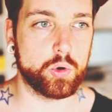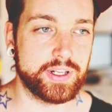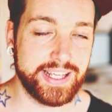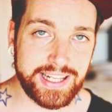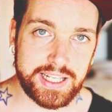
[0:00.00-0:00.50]

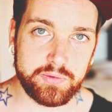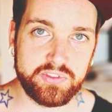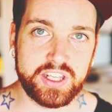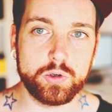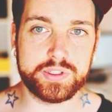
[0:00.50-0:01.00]
Und in
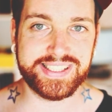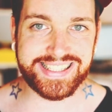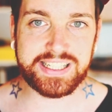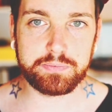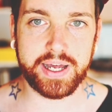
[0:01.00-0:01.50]
dem Video
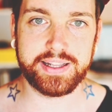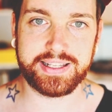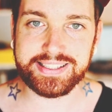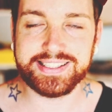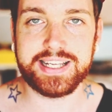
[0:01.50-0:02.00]
sieht man,
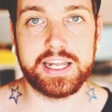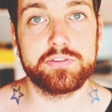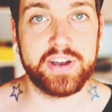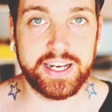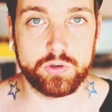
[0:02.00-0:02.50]
dass es
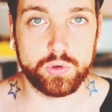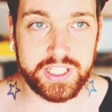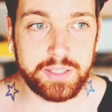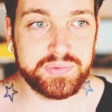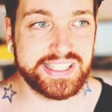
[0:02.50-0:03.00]
eine Veränderung gibt.